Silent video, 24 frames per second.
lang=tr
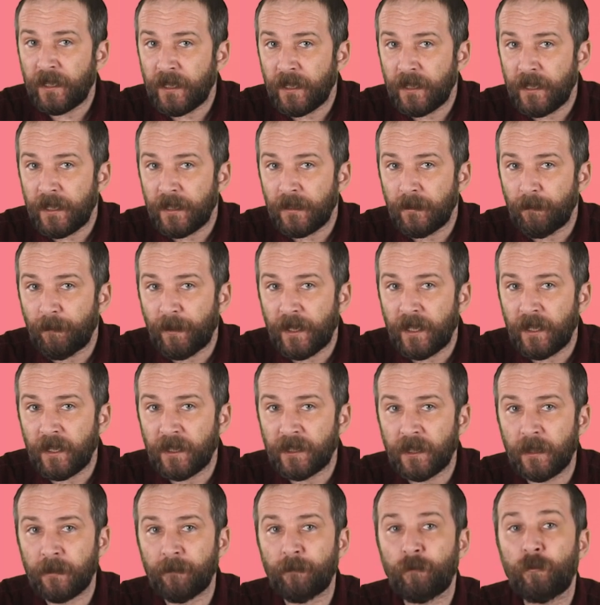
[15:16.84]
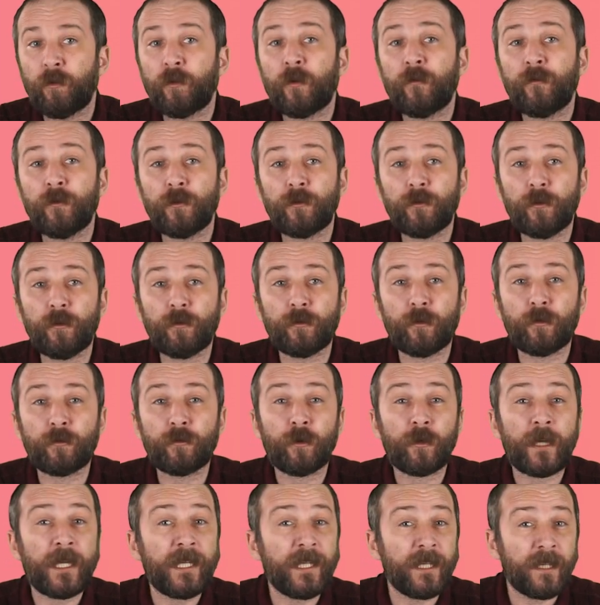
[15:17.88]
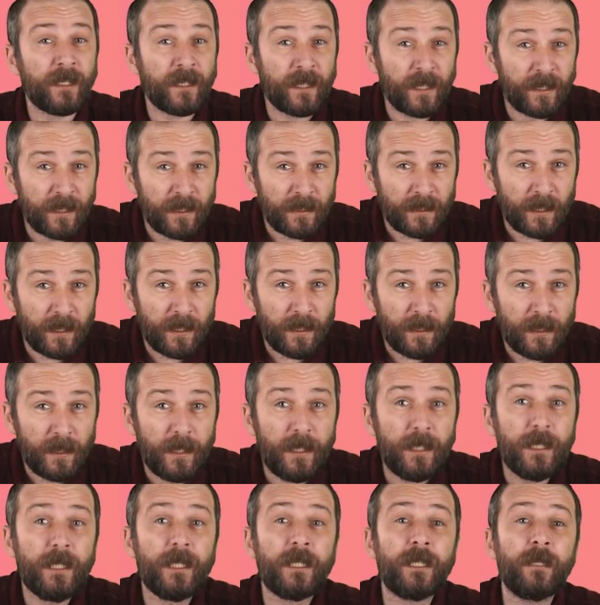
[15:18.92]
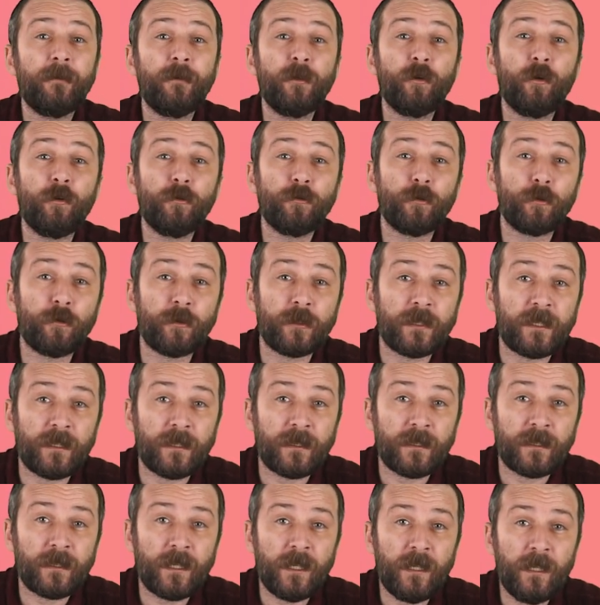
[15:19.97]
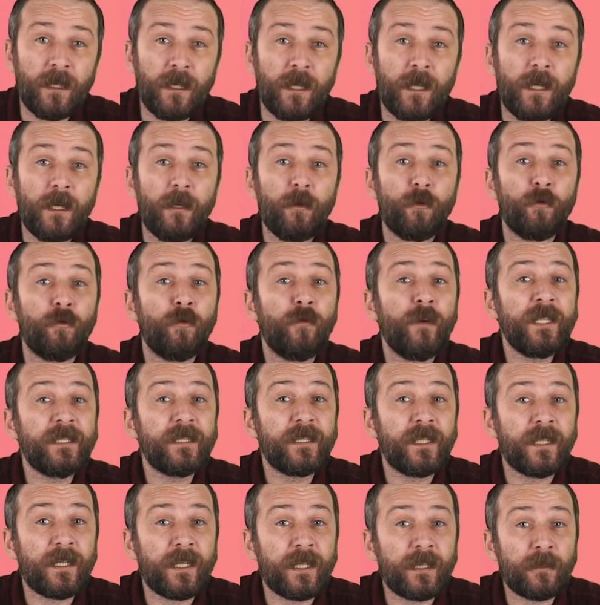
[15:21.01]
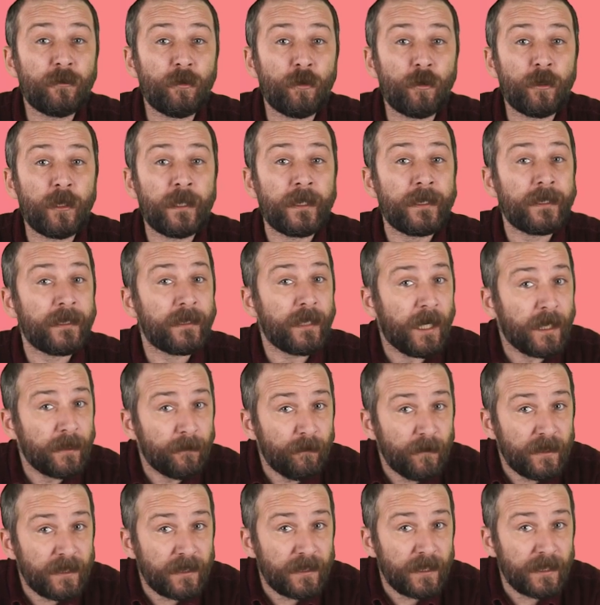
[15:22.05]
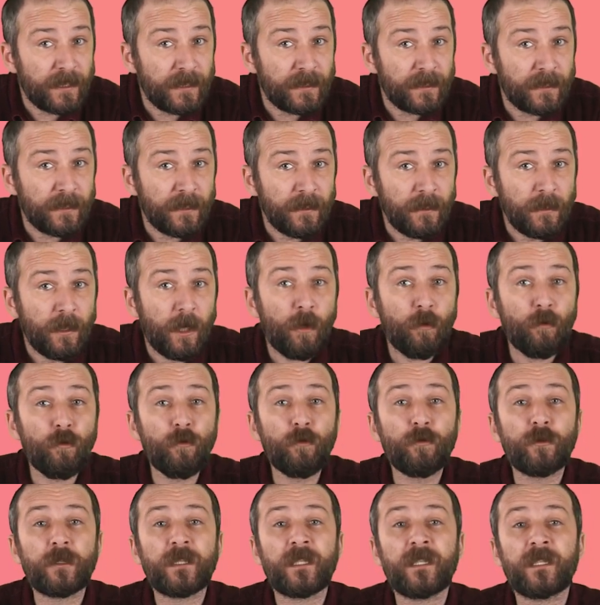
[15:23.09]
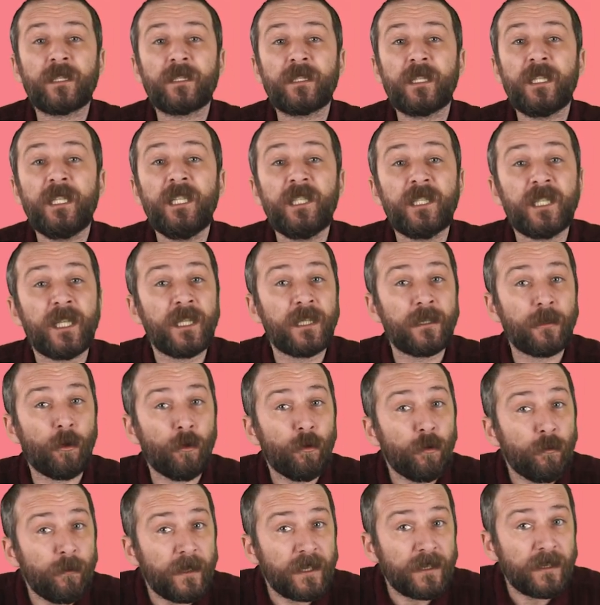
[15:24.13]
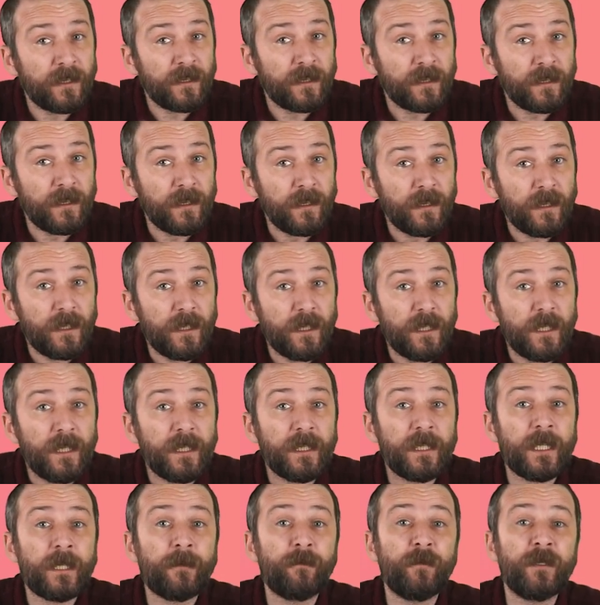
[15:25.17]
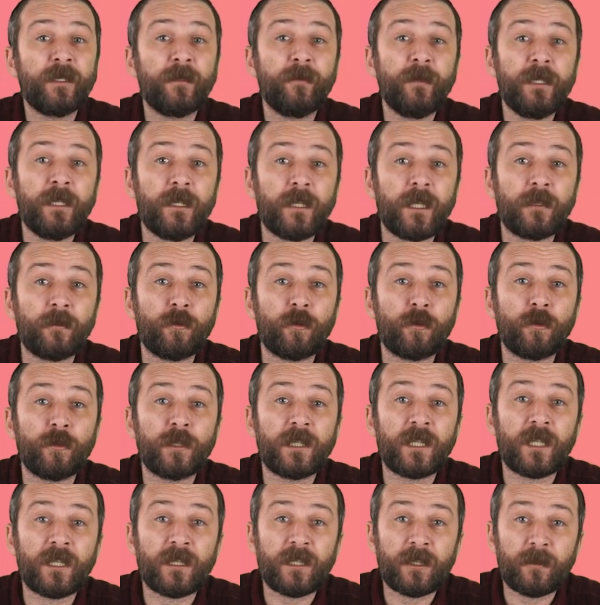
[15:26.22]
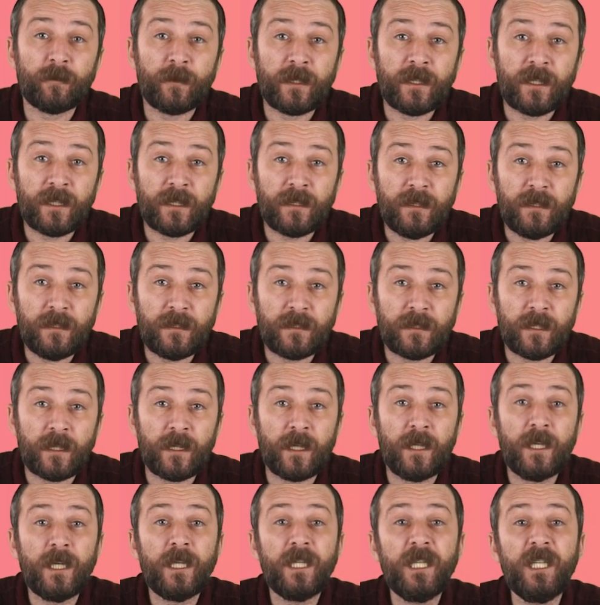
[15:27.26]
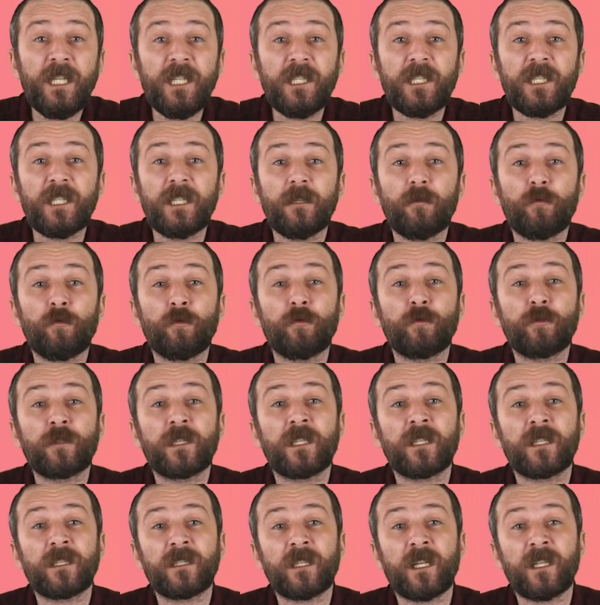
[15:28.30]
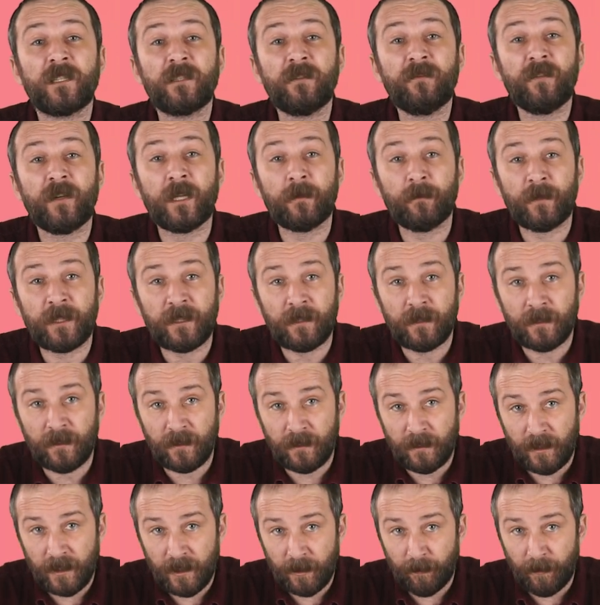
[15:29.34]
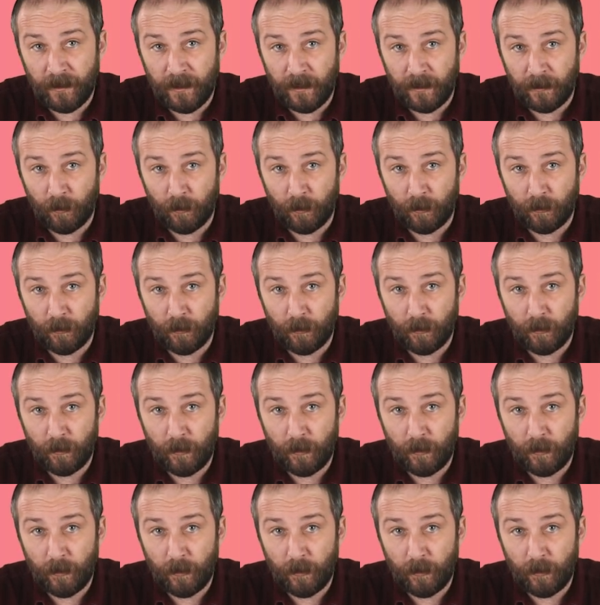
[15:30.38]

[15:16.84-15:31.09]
verilerini paylaşan Profesör Doktor Engin Karadağ, 2019 yılında üniversite rektörlerinin 68'inin uluslararası hiç yayını olmadığını, 71 rektörün çalışmalarının ise hiç uluslararası atıf almadığını tespit ediyordu.